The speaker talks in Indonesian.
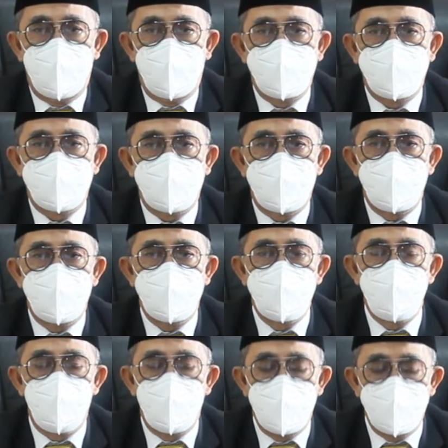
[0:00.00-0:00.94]

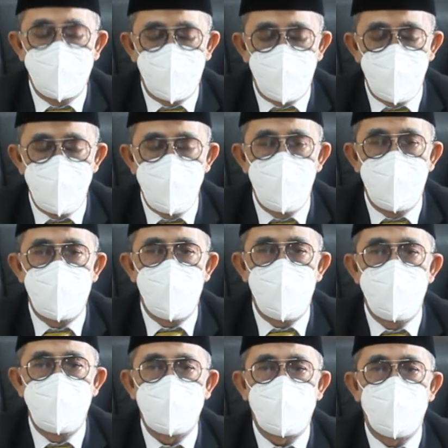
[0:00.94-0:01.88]
Assalamualaikum
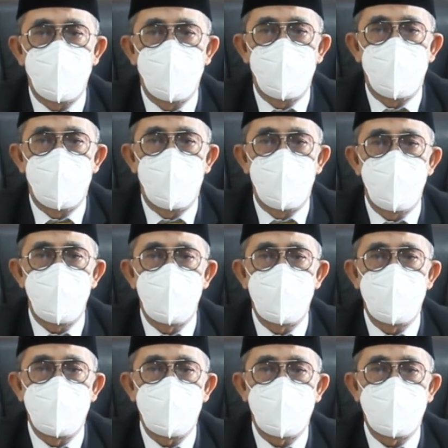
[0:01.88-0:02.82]
warahmatullahi
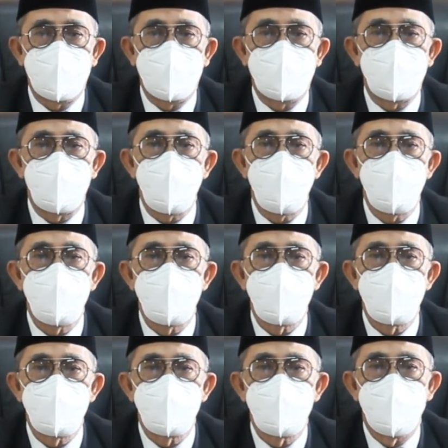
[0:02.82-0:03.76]
wabarakatuh
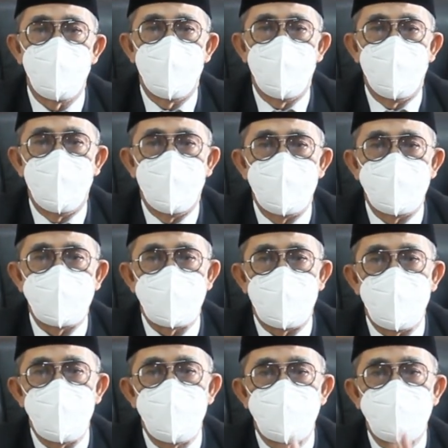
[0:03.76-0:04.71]

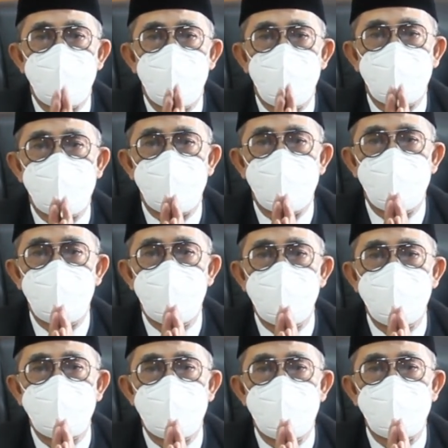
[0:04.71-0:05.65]
Salam
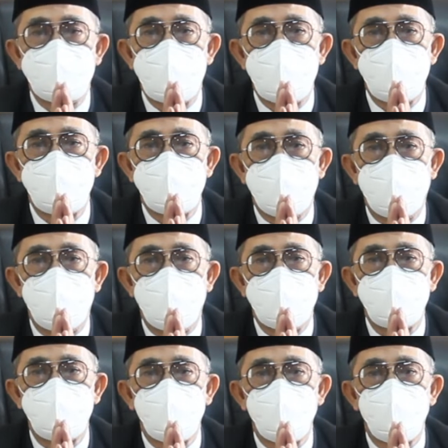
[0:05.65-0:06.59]
sejahtera dan salam
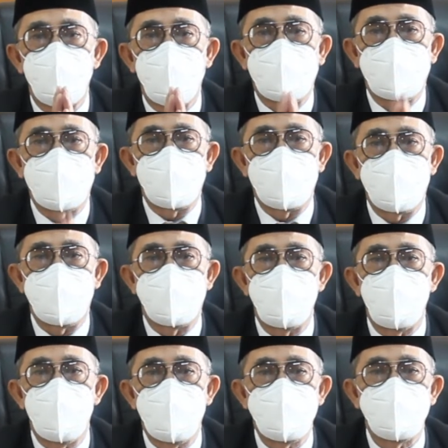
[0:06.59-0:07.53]
sehat buat kita
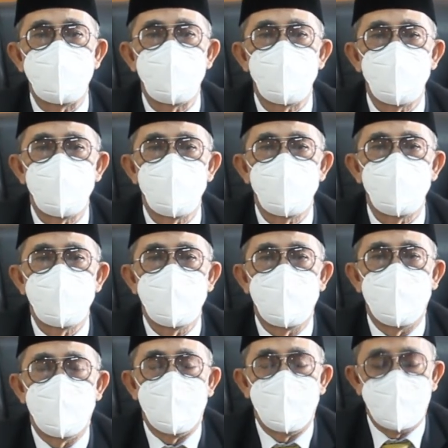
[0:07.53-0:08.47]
semua
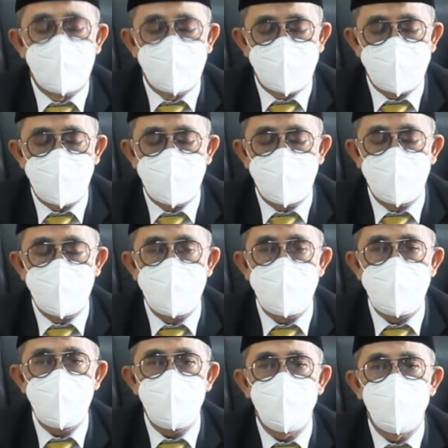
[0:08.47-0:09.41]

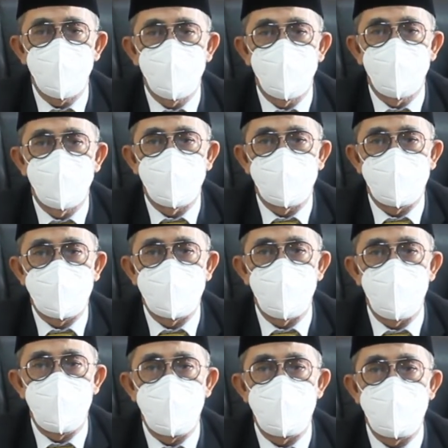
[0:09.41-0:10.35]
Saya
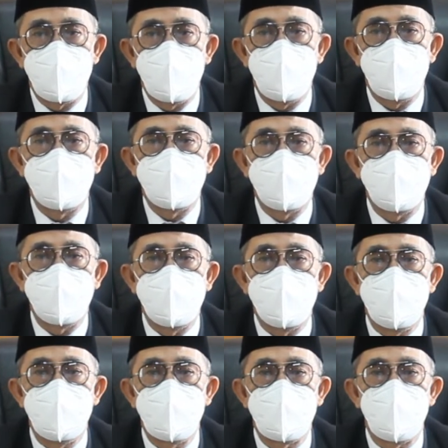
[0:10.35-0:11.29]
Ketua Pengadilan
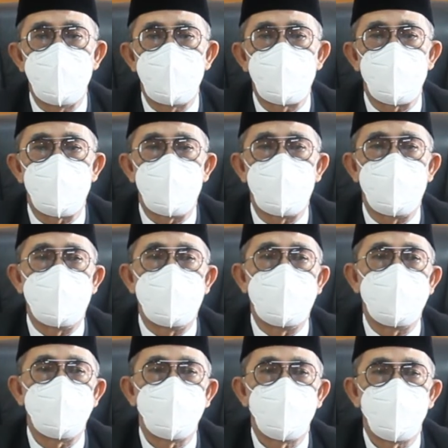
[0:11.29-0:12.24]
Tinggi Agama
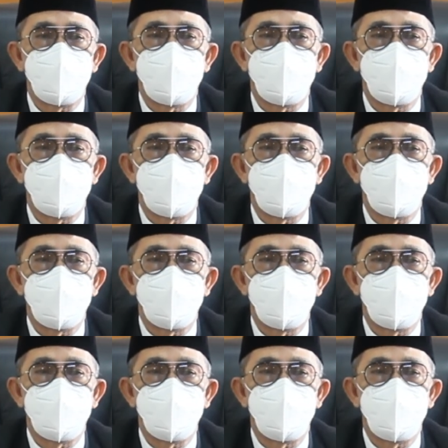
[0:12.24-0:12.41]
Surabaya